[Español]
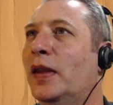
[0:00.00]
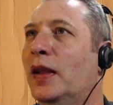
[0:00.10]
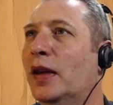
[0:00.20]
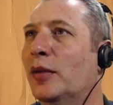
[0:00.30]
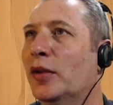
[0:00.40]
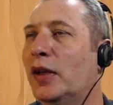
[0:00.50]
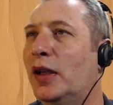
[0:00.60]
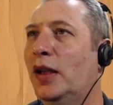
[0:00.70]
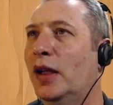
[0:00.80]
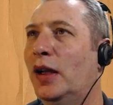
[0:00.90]
Y llegamos
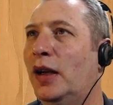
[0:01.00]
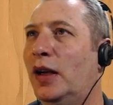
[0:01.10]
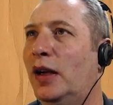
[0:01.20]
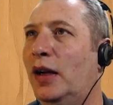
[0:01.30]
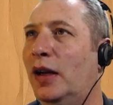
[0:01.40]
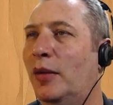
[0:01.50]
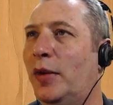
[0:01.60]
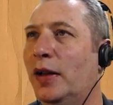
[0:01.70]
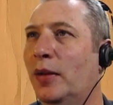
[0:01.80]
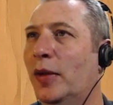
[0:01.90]
aquí a
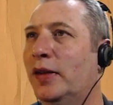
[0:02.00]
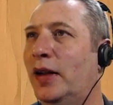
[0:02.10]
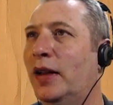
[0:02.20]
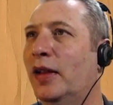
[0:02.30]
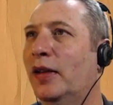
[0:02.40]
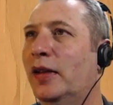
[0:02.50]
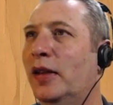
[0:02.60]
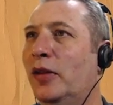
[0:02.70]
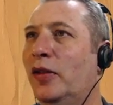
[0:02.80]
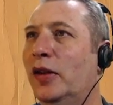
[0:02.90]
la parte más alta de
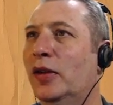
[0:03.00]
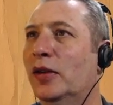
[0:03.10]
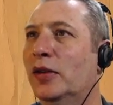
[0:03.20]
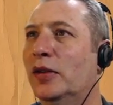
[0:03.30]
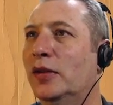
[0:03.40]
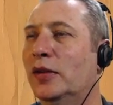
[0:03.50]
este edificio.